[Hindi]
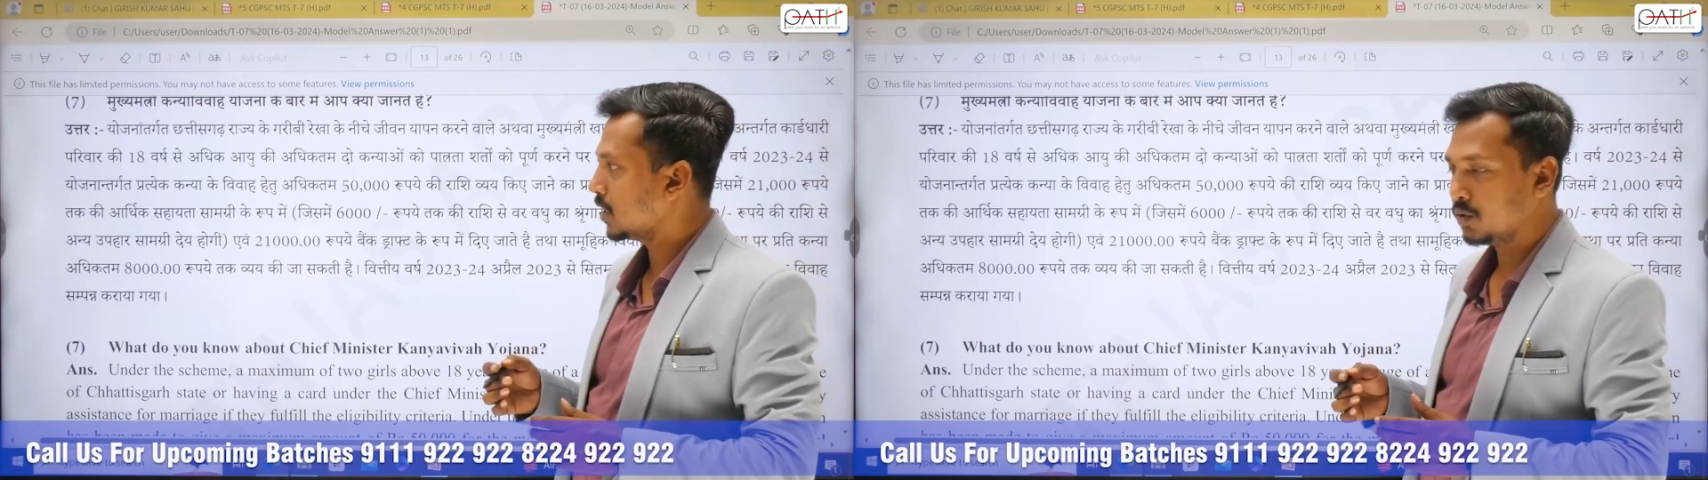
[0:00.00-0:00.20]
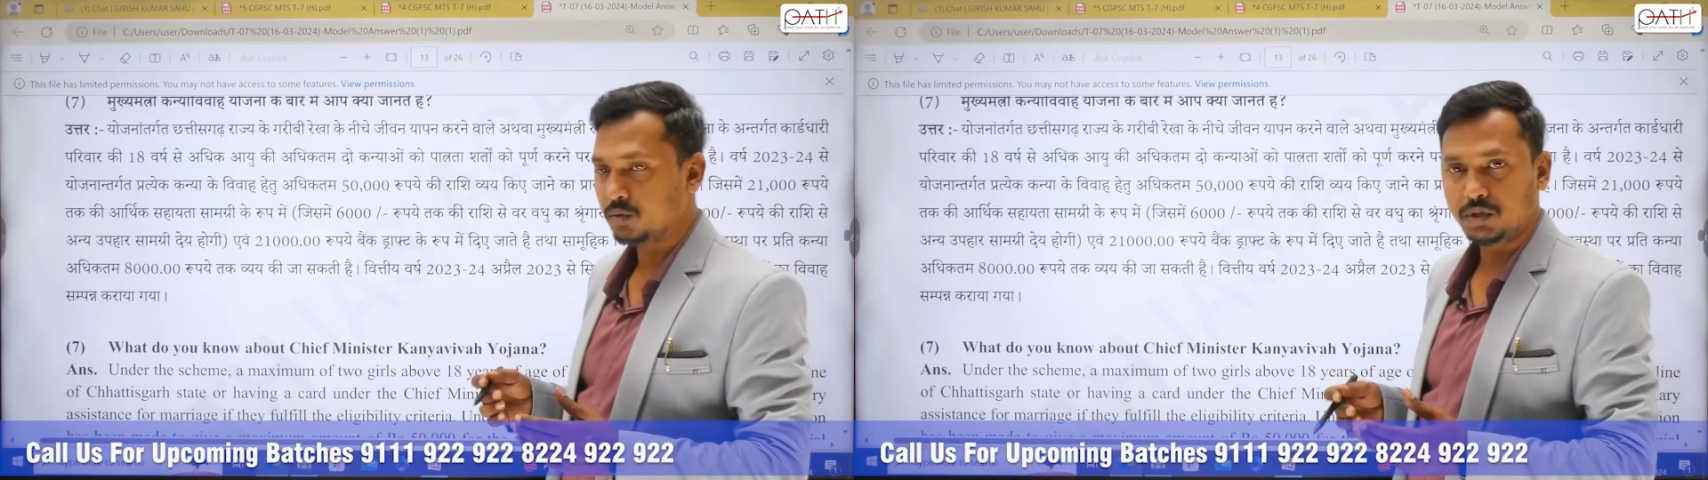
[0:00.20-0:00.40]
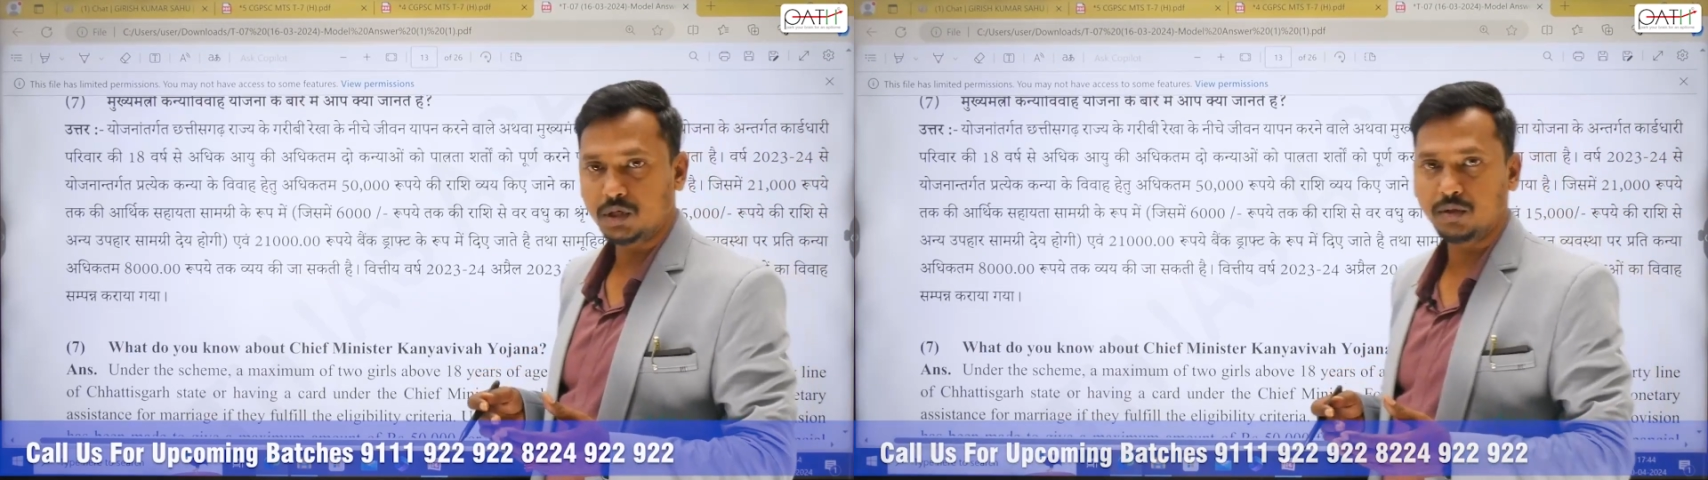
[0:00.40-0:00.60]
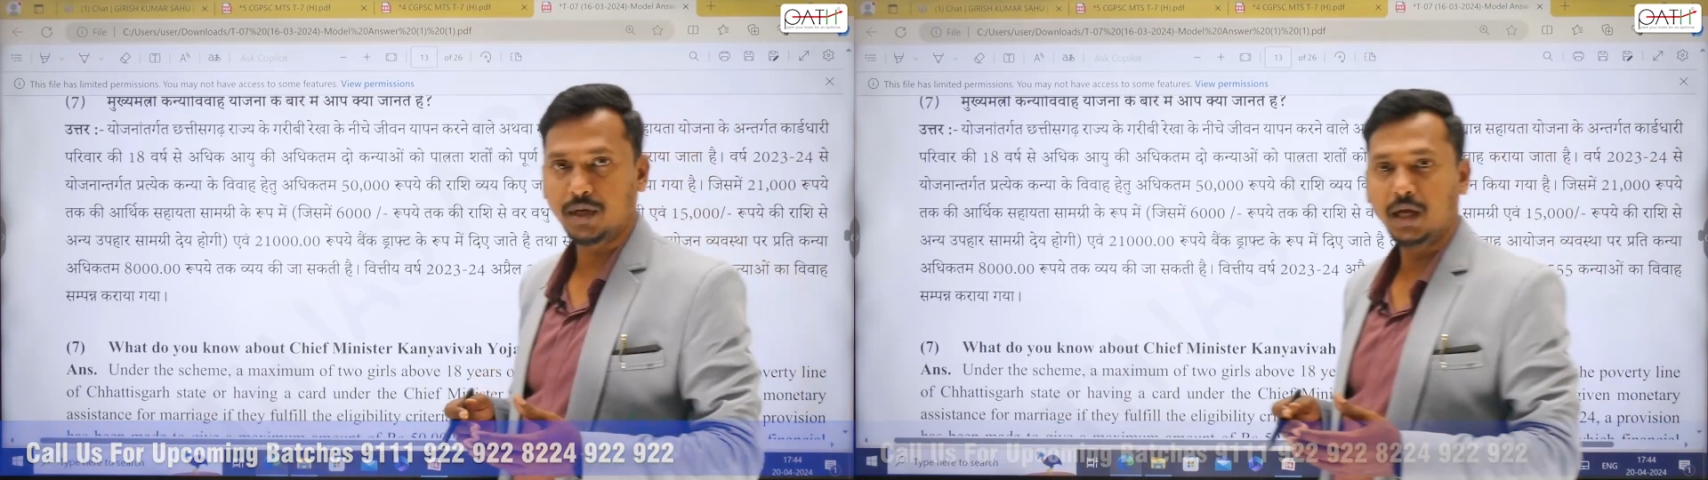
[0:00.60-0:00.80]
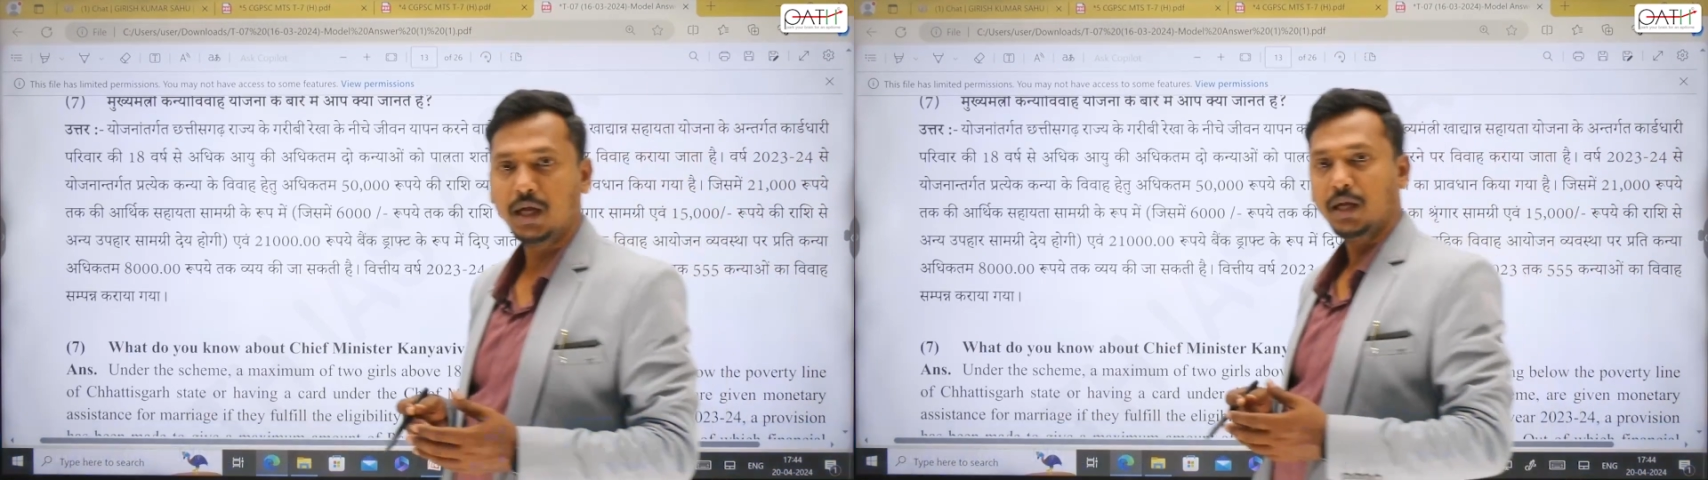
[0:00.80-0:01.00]
के उत्तर जो
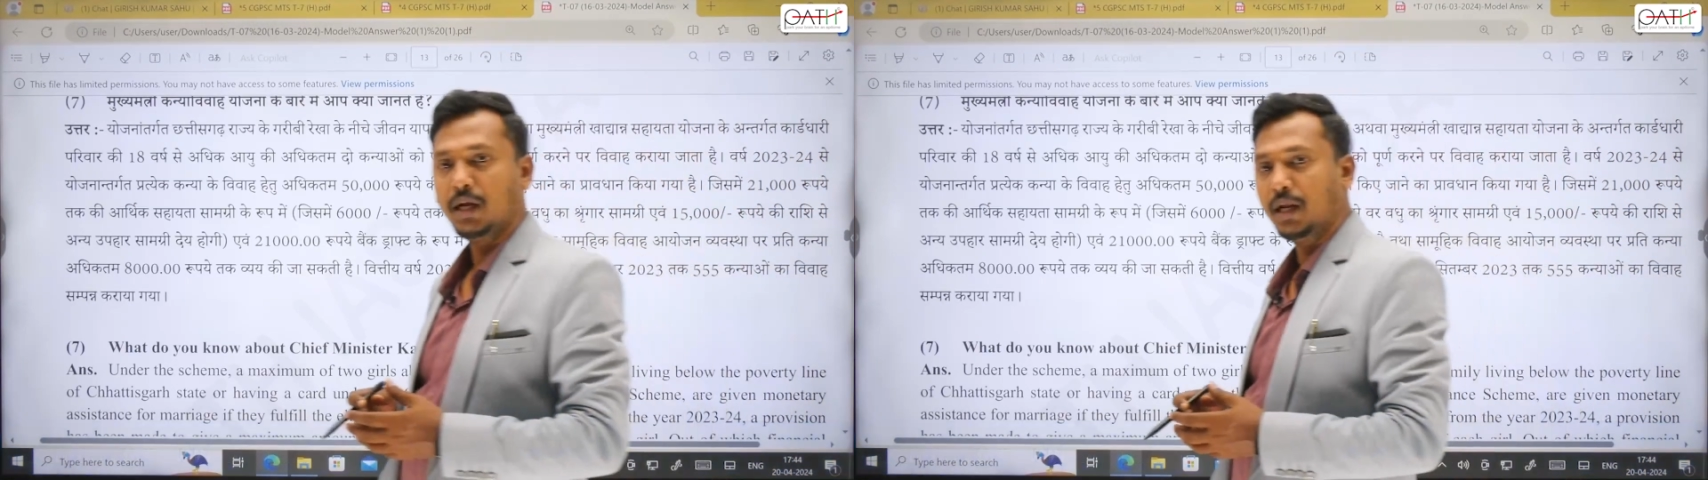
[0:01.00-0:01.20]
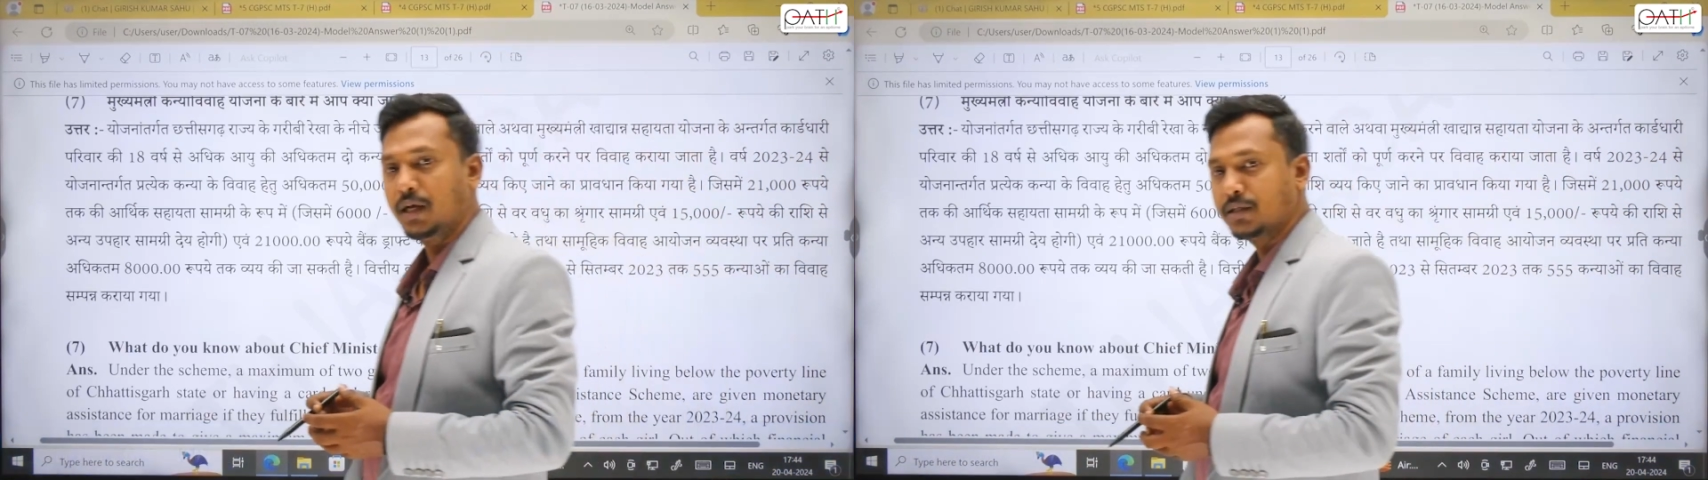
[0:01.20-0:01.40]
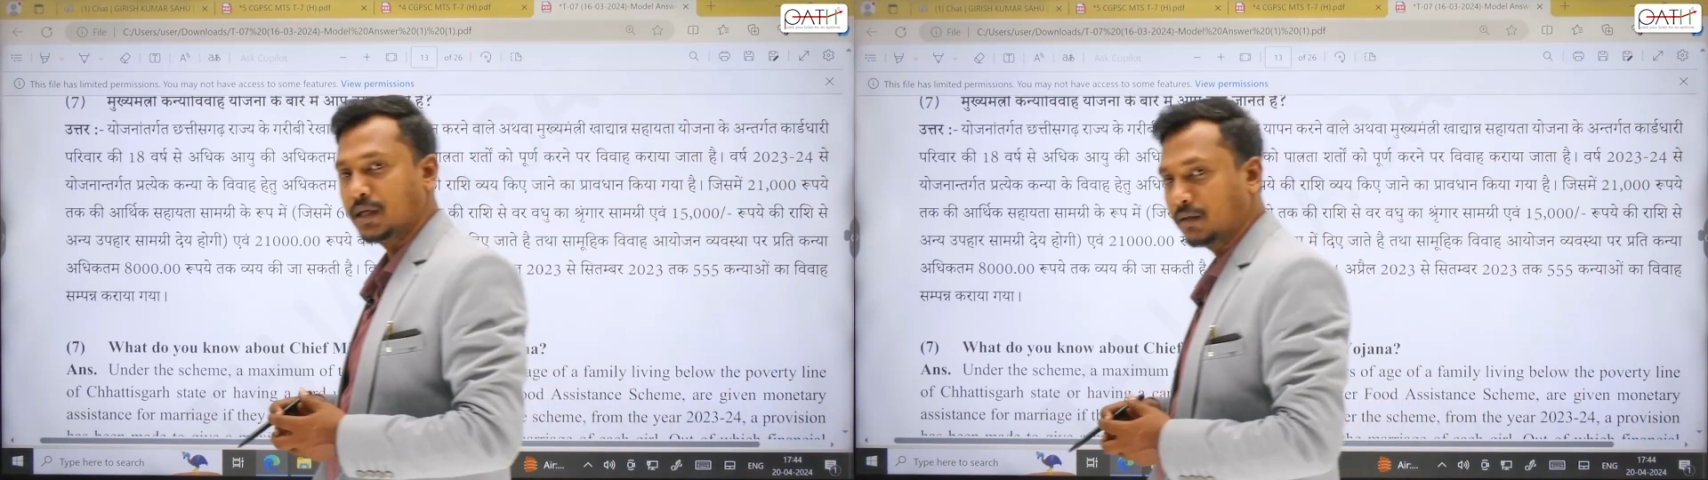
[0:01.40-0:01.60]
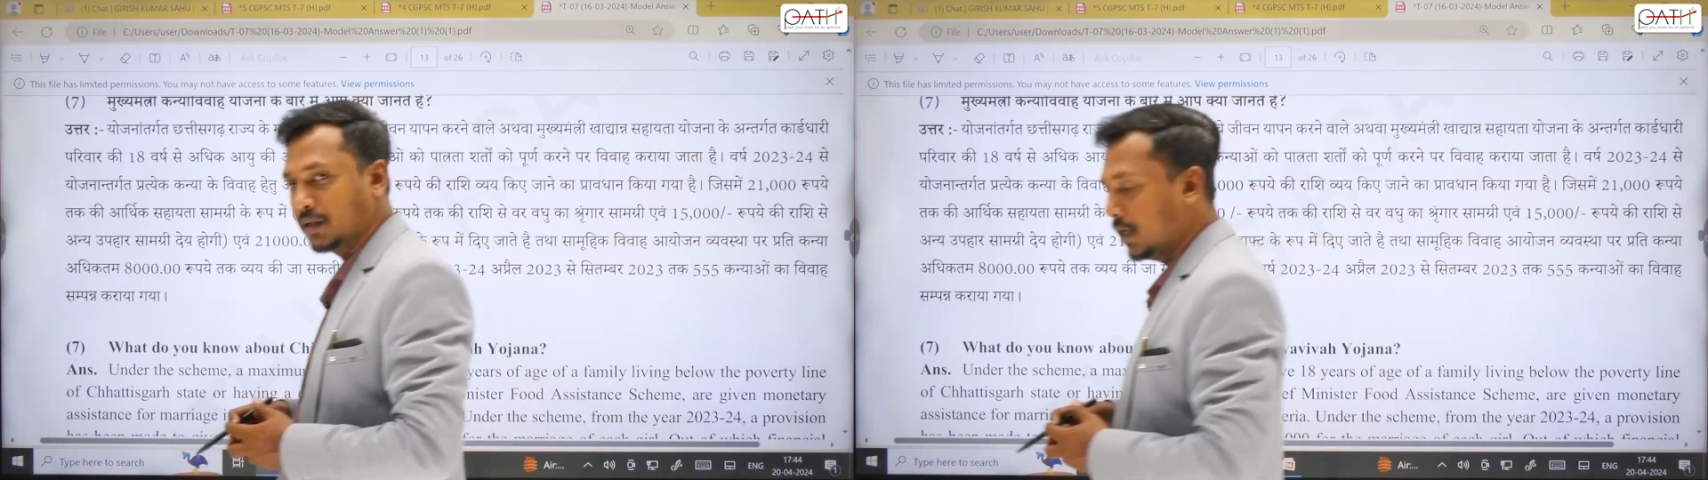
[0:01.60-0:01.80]
है लिख सकते